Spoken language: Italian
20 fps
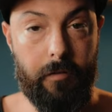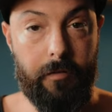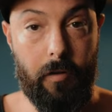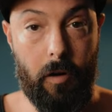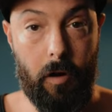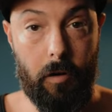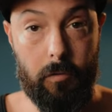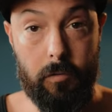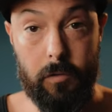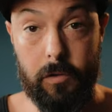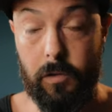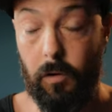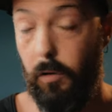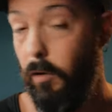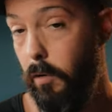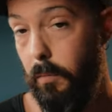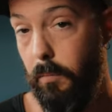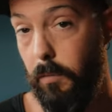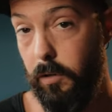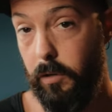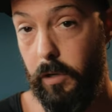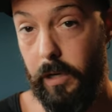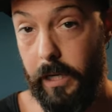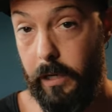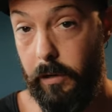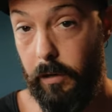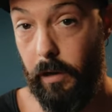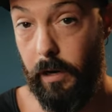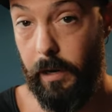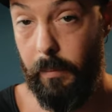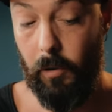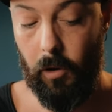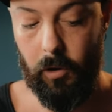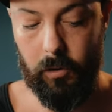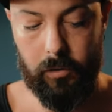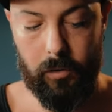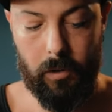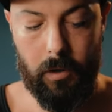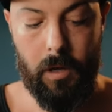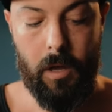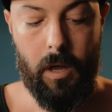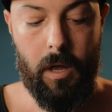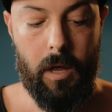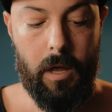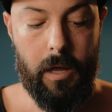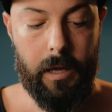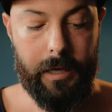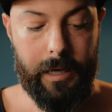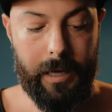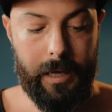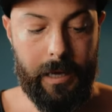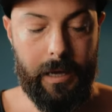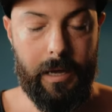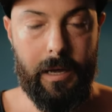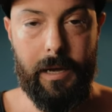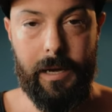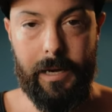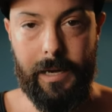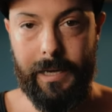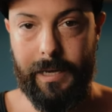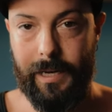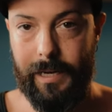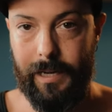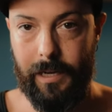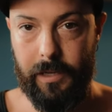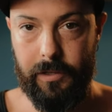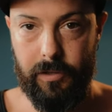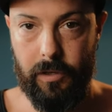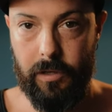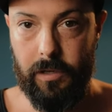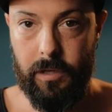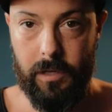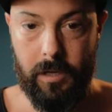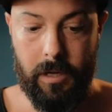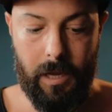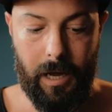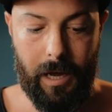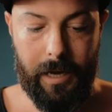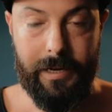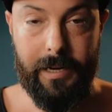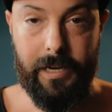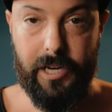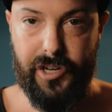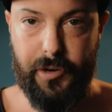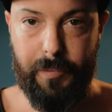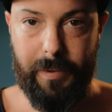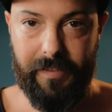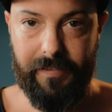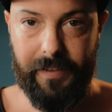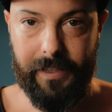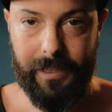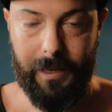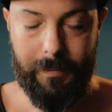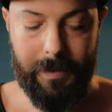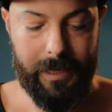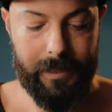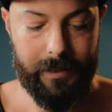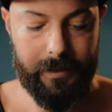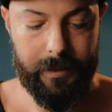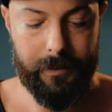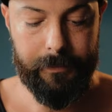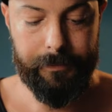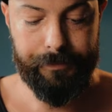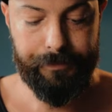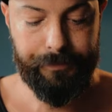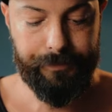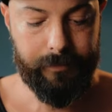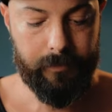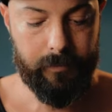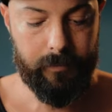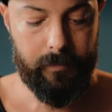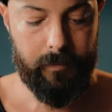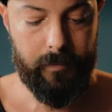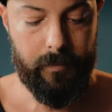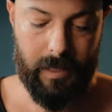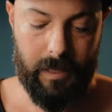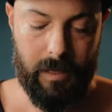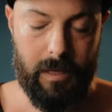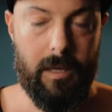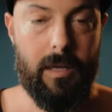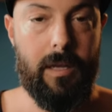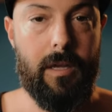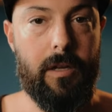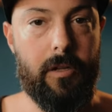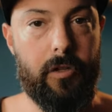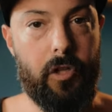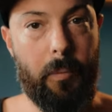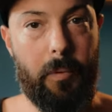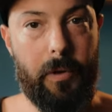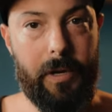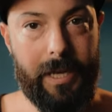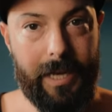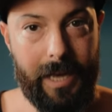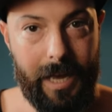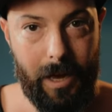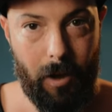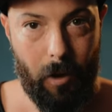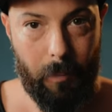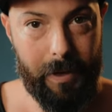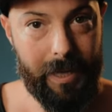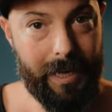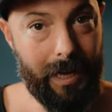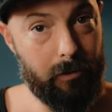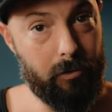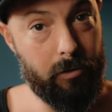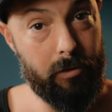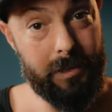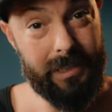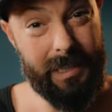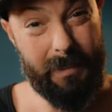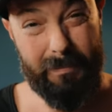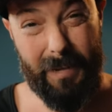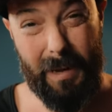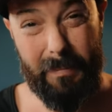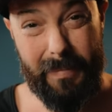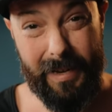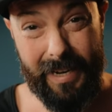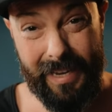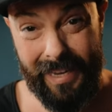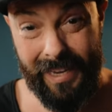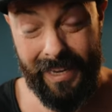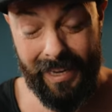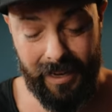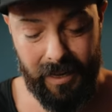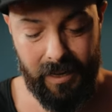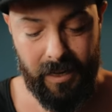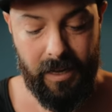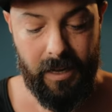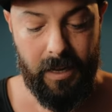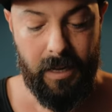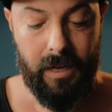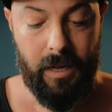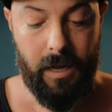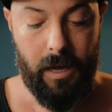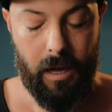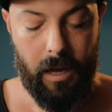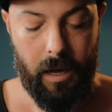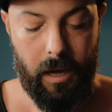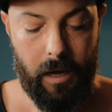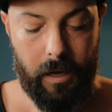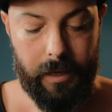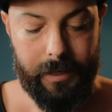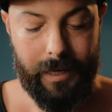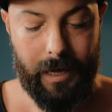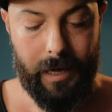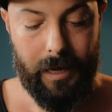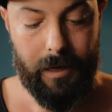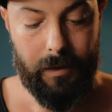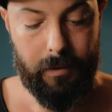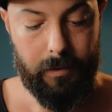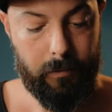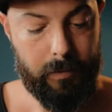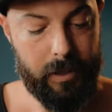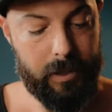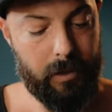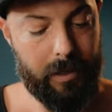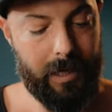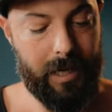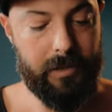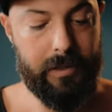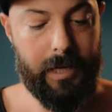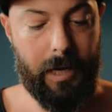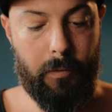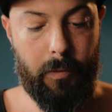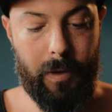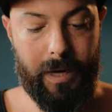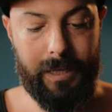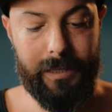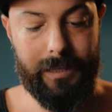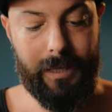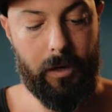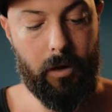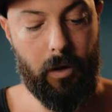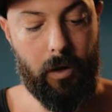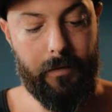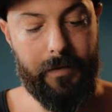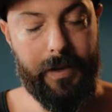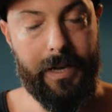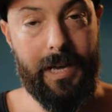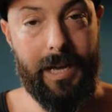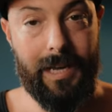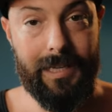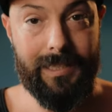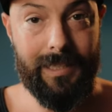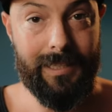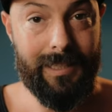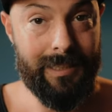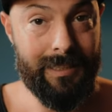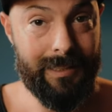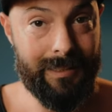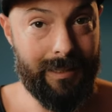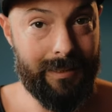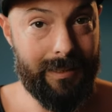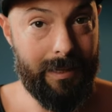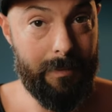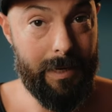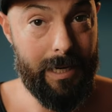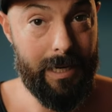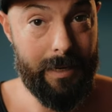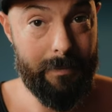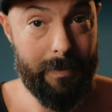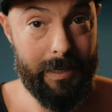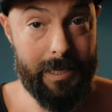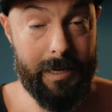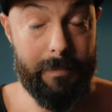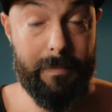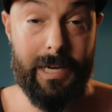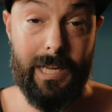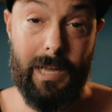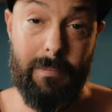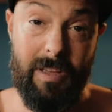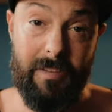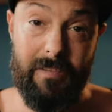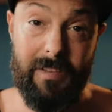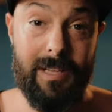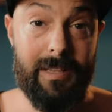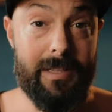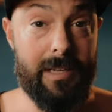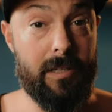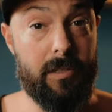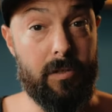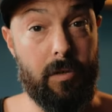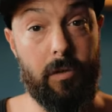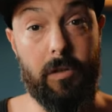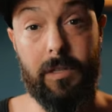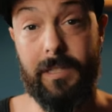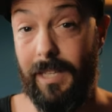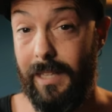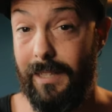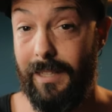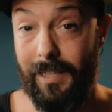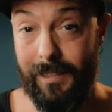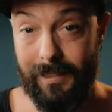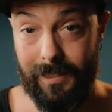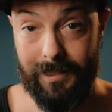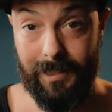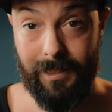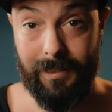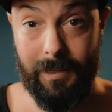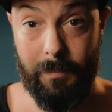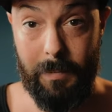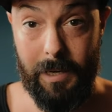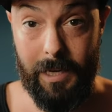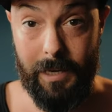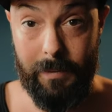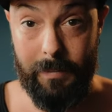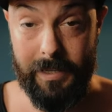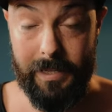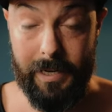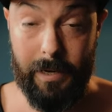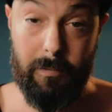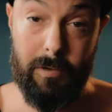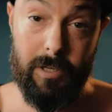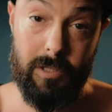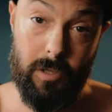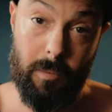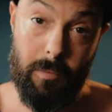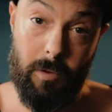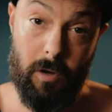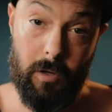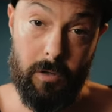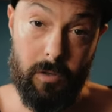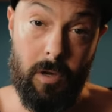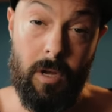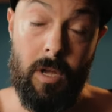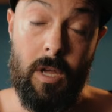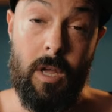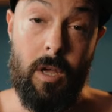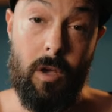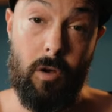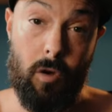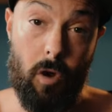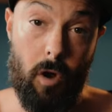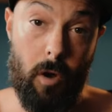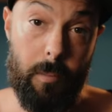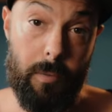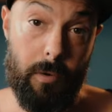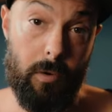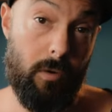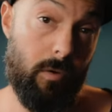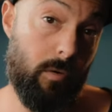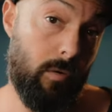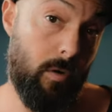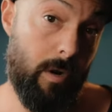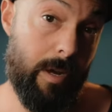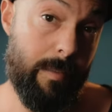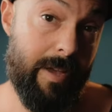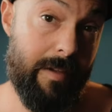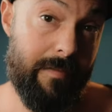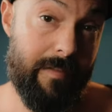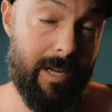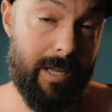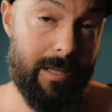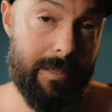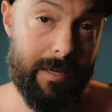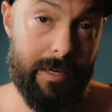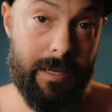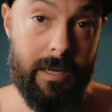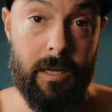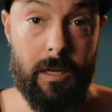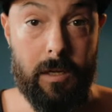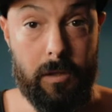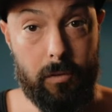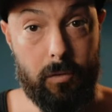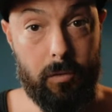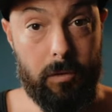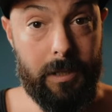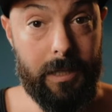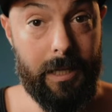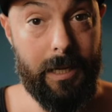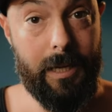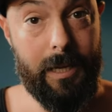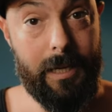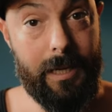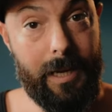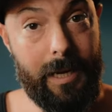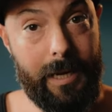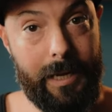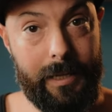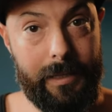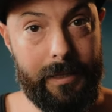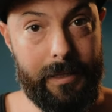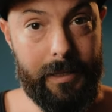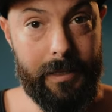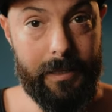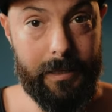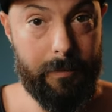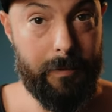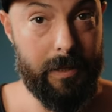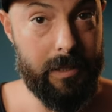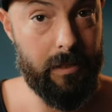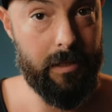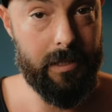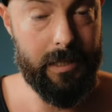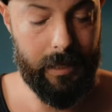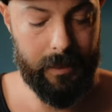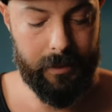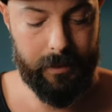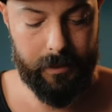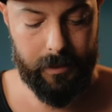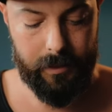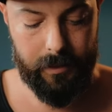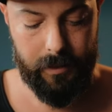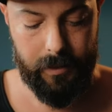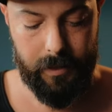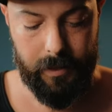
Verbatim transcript: focus o un motorino remoto che l'ingranaggio aderisce perfettamente. Dopodiché ho applicato uno step up ring eh, da, in questo caso da 49 a 77 mm perché i miei filtri sono 77 mm. In questo modo copro con i miei filtri tutte le lenti di questo set.